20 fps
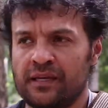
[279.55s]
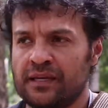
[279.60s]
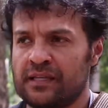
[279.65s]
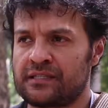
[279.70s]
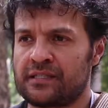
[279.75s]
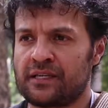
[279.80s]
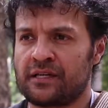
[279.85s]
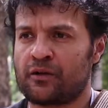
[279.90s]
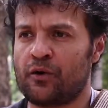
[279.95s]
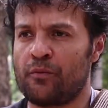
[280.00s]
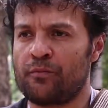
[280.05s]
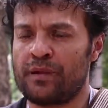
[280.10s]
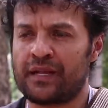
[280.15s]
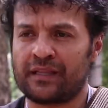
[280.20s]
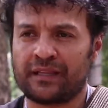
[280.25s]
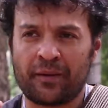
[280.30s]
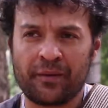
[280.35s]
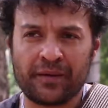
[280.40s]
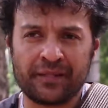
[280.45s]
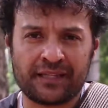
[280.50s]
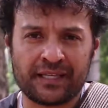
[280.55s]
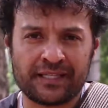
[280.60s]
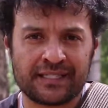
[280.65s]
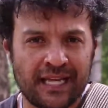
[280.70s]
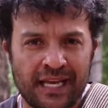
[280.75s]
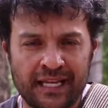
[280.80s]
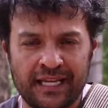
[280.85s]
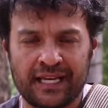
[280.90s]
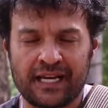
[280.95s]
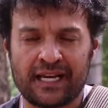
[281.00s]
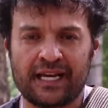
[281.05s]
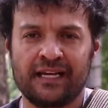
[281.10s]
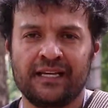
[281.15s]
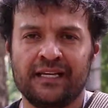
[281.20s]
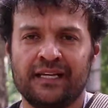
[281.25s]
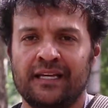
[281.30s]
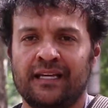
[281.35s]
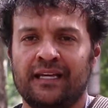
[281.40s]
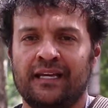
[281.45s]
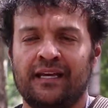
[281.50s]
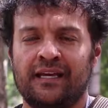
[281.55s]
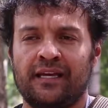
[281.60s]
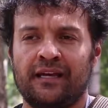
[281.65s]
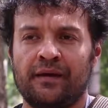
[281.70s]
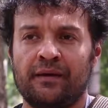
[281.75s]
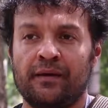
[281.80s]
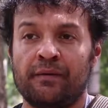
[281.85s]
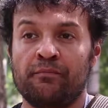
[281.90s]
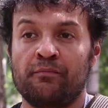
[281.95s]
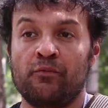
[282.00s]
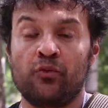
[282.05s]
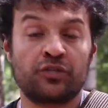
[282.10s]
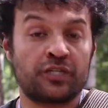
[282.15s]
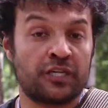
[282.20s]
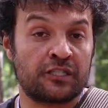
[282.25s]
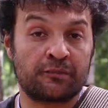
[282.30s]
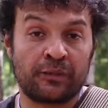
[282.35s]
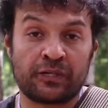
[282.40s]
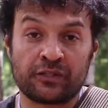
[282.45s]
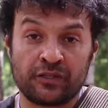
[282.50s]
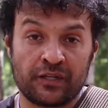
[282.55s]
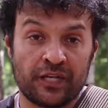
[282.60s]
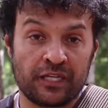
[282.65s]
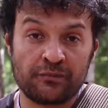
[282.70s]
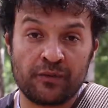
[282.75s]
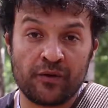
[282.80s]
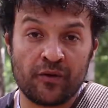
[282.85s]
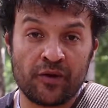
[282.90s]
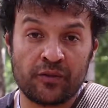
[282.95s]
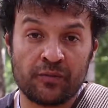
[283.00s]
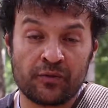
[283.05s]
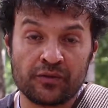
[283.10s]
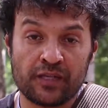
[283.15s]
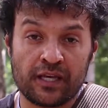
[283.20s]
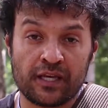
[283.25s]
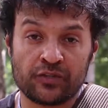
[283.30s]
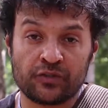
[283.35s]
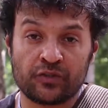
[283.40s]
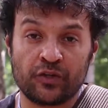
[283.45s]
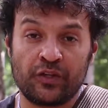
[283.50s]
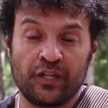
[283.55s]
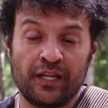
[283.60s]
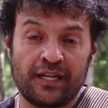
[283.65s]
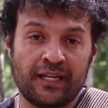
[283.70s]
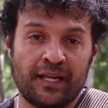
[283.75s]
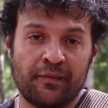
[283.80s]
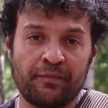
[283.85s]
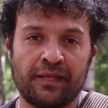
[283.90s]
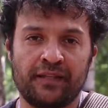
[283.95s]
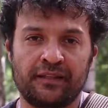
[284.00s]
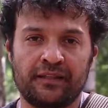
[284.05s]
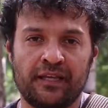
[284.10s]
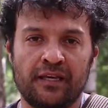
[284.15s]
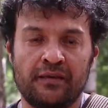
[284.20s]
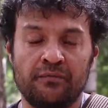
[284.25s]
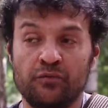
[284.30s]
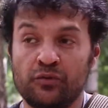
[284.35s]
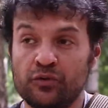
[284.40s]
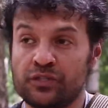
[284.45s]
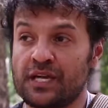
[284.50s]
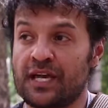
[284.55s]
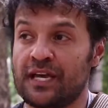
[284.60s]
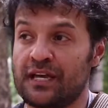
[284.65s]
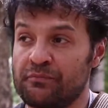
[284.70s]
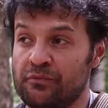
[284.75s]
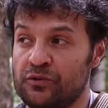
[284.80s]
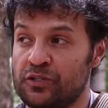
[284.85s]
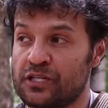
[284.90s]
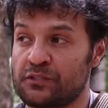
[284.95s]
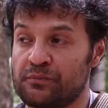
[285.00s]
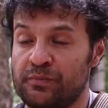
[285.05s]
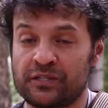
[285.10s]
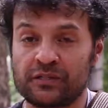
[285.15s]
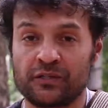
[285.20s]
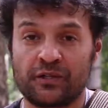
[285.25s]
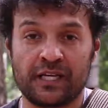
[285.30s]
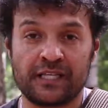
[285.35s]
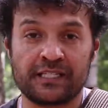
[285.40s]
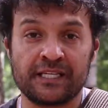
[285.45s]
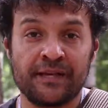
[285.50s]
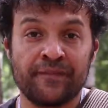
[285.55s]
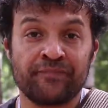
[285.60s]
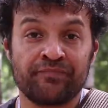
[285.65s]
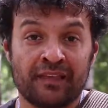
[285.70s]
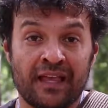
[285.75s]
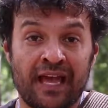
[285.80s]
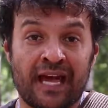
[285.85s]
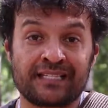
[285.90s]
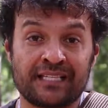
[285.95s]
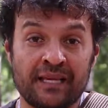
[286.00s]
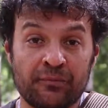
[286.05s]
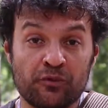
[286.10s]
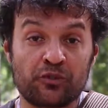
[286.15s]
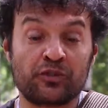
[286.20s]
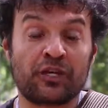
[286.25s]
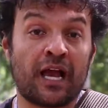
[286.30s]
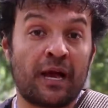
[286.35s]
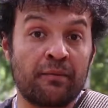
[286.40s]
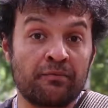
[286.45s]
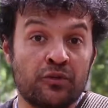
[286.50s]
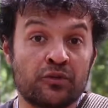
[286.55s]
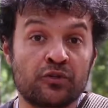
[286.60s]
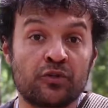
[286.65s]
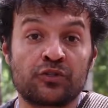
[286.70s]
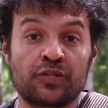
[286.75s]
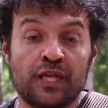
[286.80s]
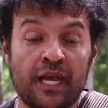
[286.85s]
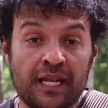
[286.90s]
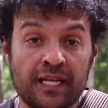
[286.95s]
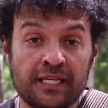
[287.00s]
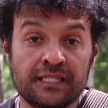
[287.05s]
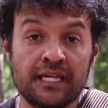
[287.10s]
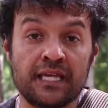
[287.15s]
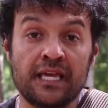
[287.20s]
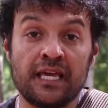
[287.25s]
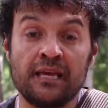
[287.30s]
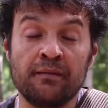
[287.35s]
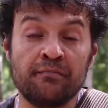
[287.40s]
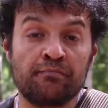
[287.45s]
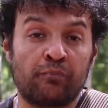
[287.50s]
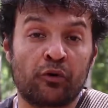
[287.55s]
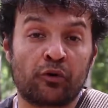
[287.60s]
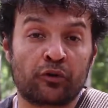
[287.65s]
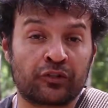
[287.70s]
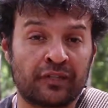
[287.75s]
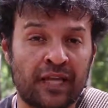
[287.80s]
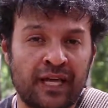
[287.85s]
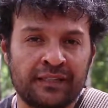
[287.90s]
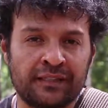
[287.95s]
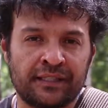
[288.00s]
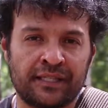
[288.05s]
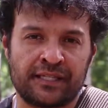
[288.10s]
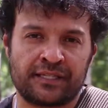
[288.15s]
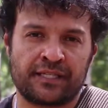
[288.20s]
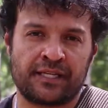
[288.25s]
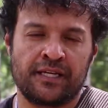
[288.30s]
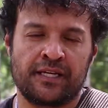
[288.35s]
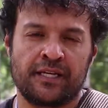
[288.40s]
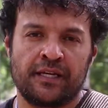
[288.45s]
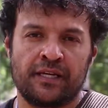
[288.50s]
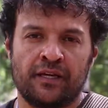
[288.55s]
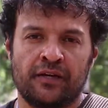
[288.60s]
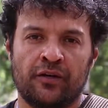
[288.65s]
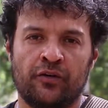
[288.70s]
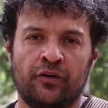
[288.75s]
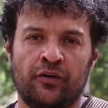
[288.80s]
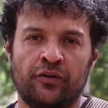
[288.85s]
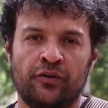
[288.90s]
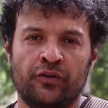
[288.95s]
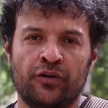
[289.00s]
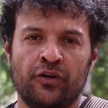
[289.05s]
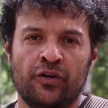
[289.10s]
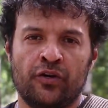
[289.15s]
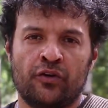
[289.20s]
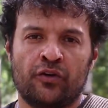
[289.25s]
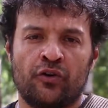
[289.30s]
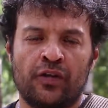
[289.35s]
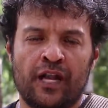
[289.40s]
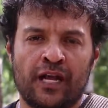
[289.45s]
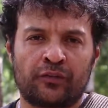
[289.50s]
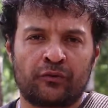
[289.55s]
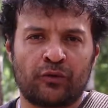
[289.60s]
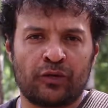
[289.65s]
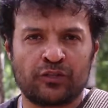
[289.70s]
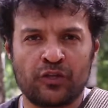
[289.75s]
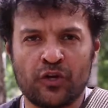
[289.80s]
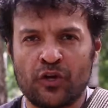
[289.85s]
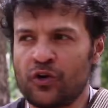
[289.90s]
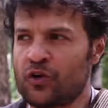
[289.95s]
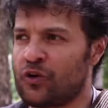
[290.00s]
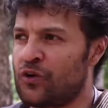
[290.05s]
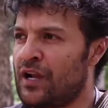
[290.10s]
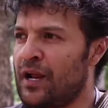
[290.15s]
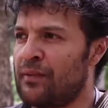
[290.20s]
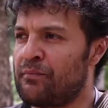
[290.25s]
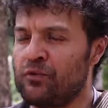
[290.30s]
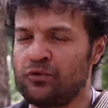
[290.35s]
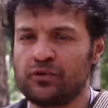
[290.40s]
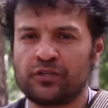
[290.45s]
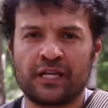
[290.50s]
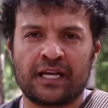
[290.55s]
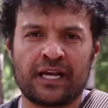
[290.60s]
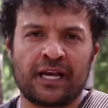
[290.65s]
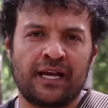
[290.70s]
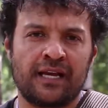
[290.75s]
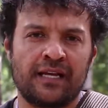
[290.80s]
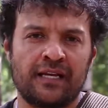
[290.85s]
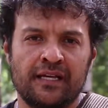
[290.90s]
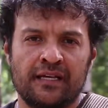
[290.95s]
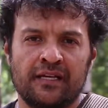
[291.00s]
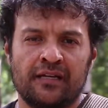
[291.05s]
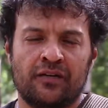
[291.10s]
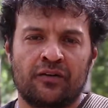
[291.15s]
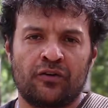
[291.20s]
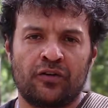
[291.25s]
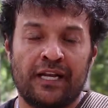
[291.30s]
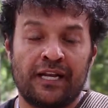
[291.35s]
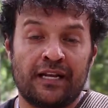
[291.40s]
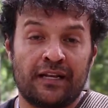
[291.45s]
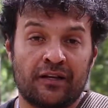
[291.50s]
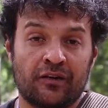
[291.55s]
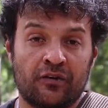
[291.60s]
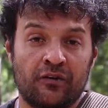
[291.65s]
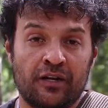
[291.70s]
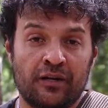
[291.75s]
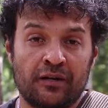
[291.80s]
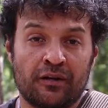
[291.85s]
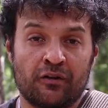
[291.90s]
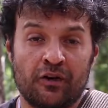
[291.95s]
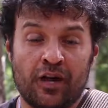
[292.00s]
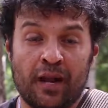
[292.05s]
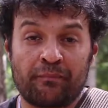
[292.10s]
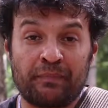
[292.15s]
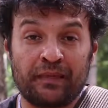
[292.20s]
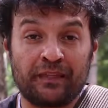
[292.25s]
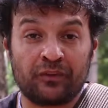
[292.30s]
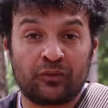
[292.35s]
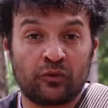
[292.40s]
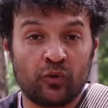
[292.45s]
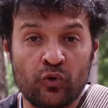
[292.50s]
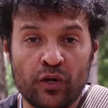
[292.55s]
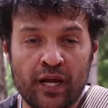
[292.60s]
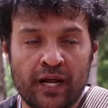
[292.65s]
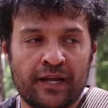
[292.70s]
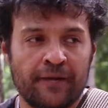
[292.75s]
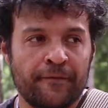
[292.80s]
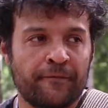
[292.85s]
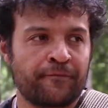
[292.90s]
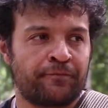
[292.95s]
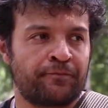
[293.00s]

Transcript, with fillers: es eh, completamente seria, eh, muchas personas vivimos de esto dignamente y muchas, muchas personas hacemos cambios sociales importantes con, la actuación, con la música, con, con, la pintura.